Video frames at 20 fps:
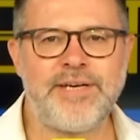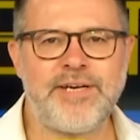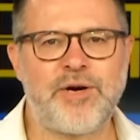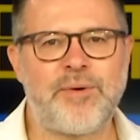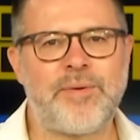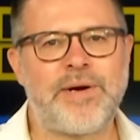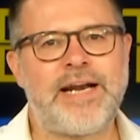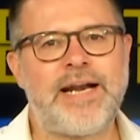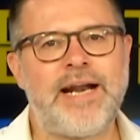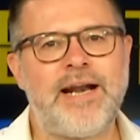Y
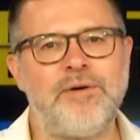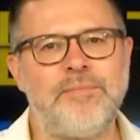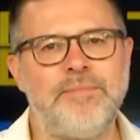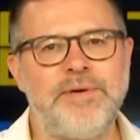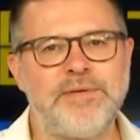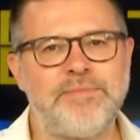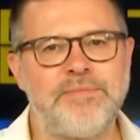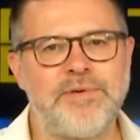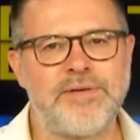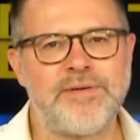cobrará lo
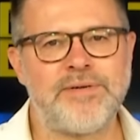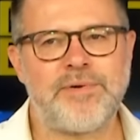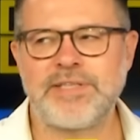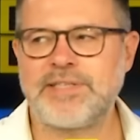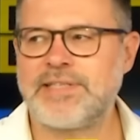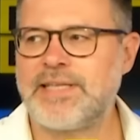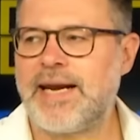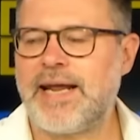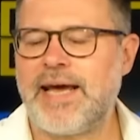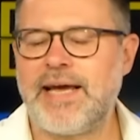mismo por
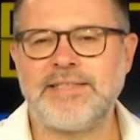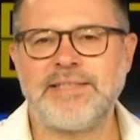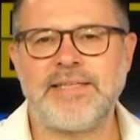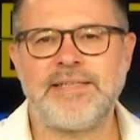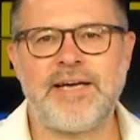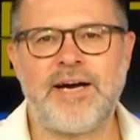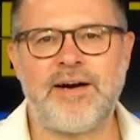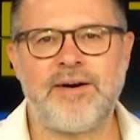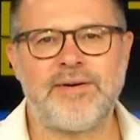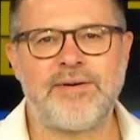estar ahí
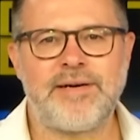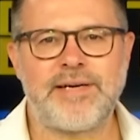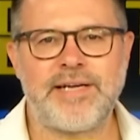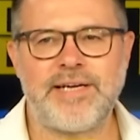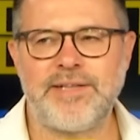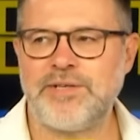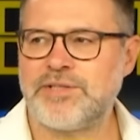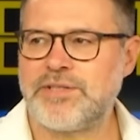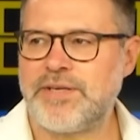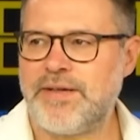sentado,
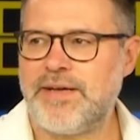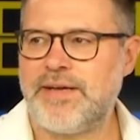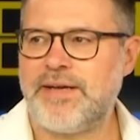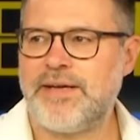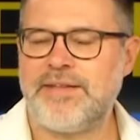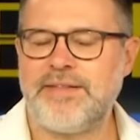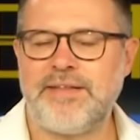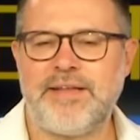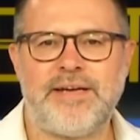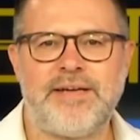riéndose
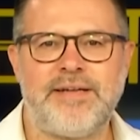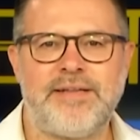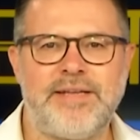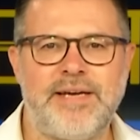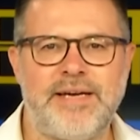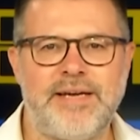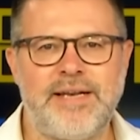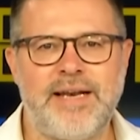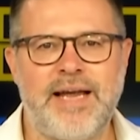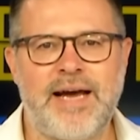de,
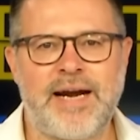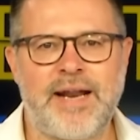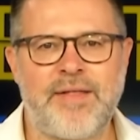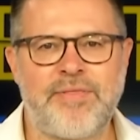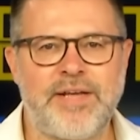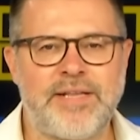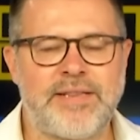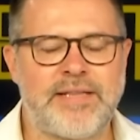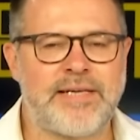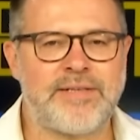de las
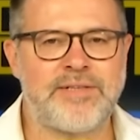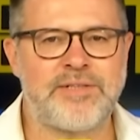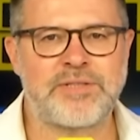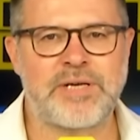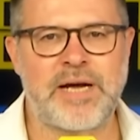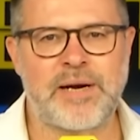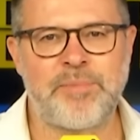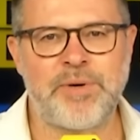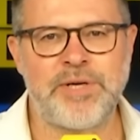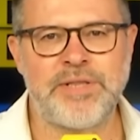gracietas de
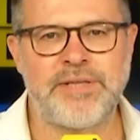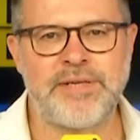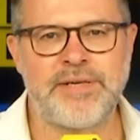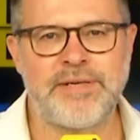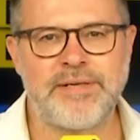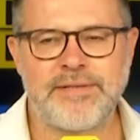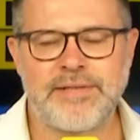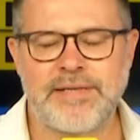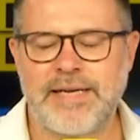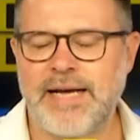Oscar Puente.
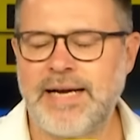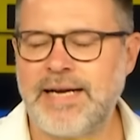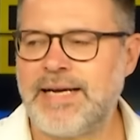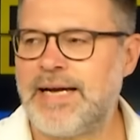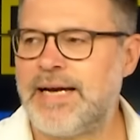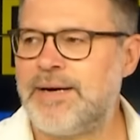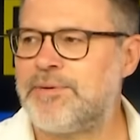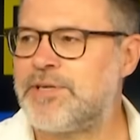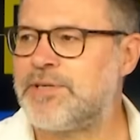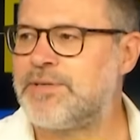Será
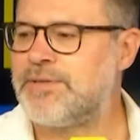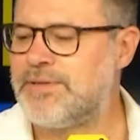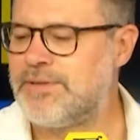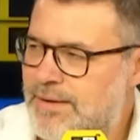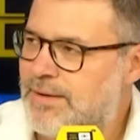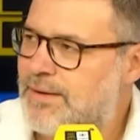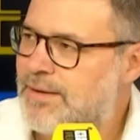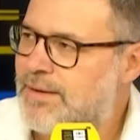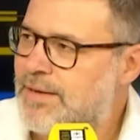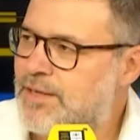cabrón.
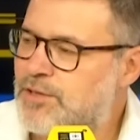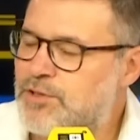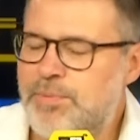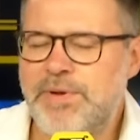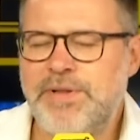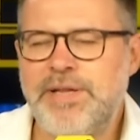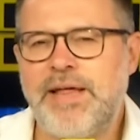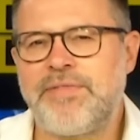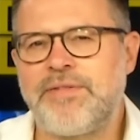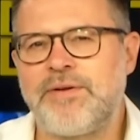Eso
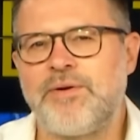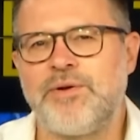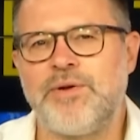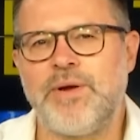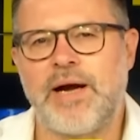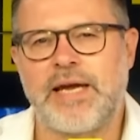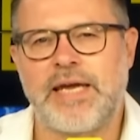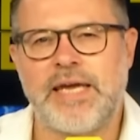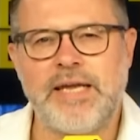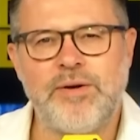podía hacerlo
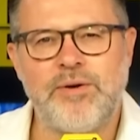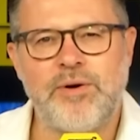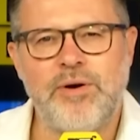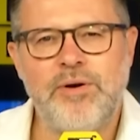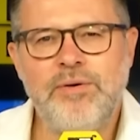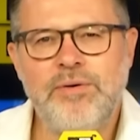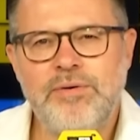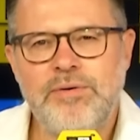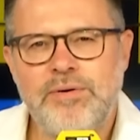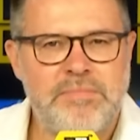yo aquí,
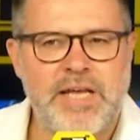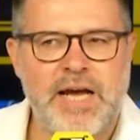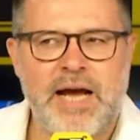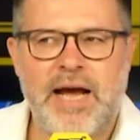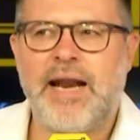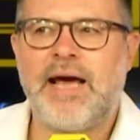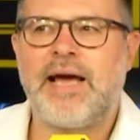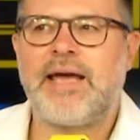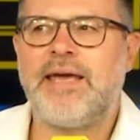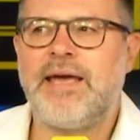¿no?
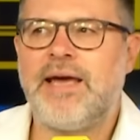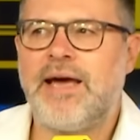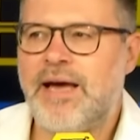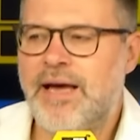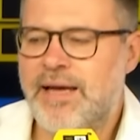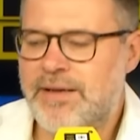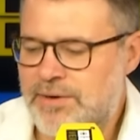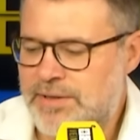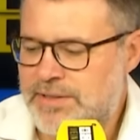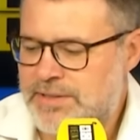Dejar aquí
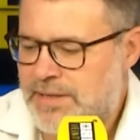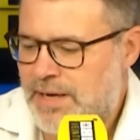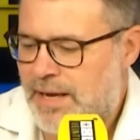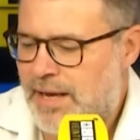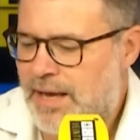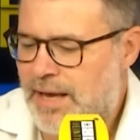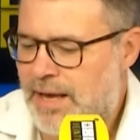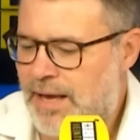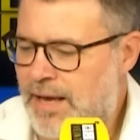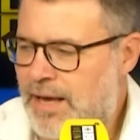a, yo que sé,
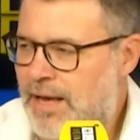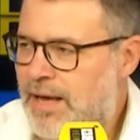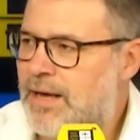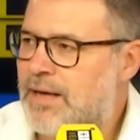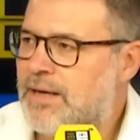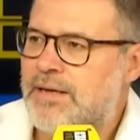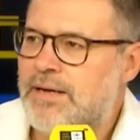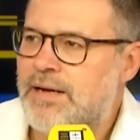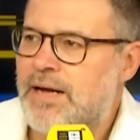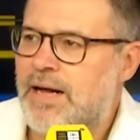a,
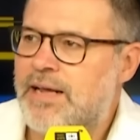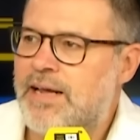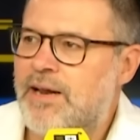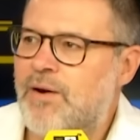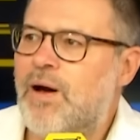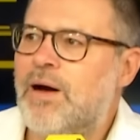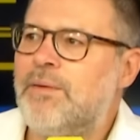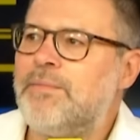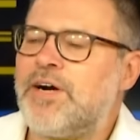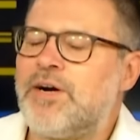al que
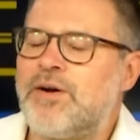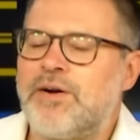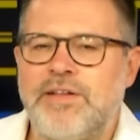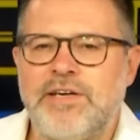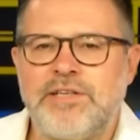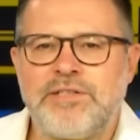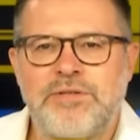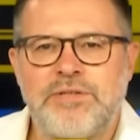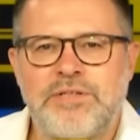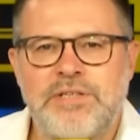lo haga mejor
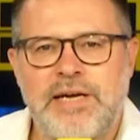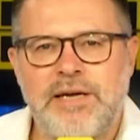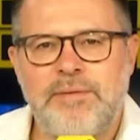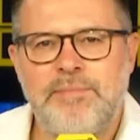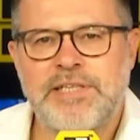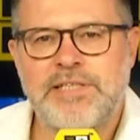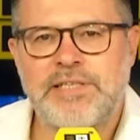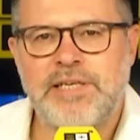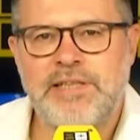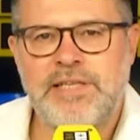de estos aquí
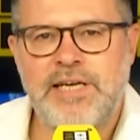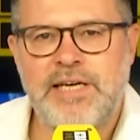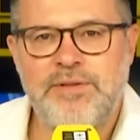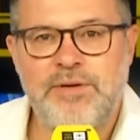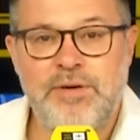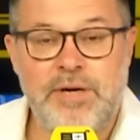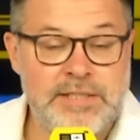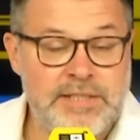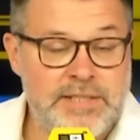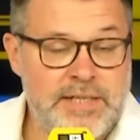
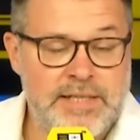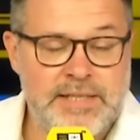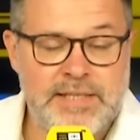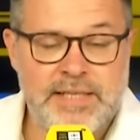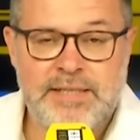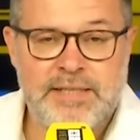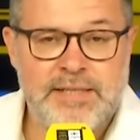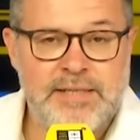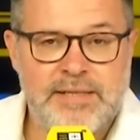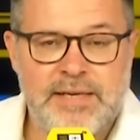presentando, a
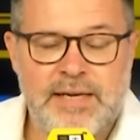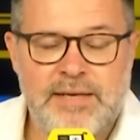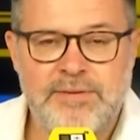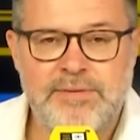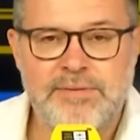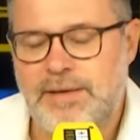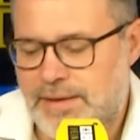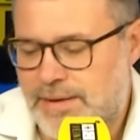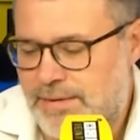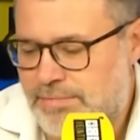Chiquetete, claro.
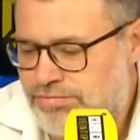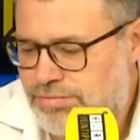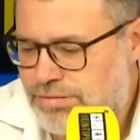Y,